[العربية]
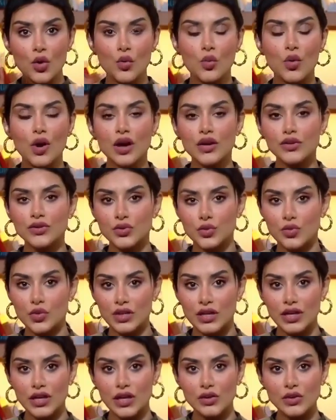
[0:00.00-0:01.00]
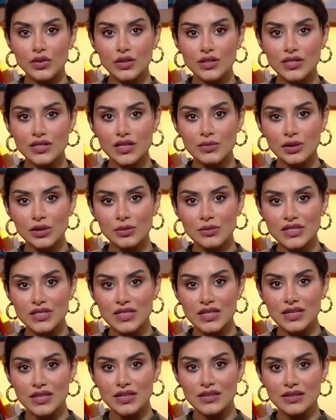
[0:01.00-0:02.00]
والدولي خلونا نتابع
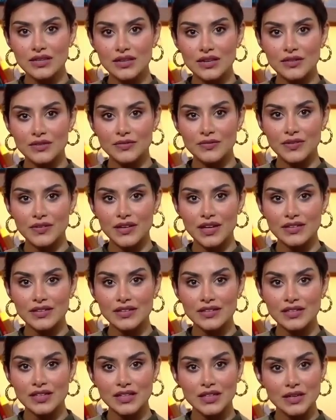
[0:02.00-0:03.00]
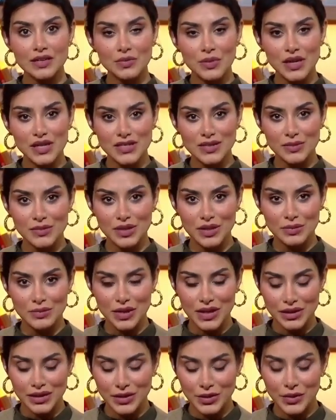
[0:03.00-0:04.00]
المزيد في هذا التقرير مع زميلنا
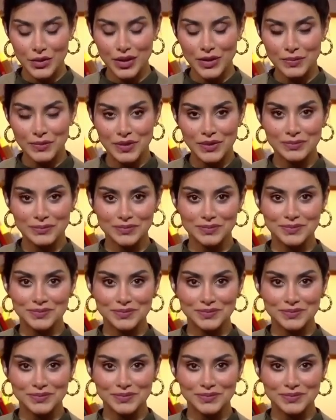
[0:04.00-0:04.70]
مبارك الكويكبي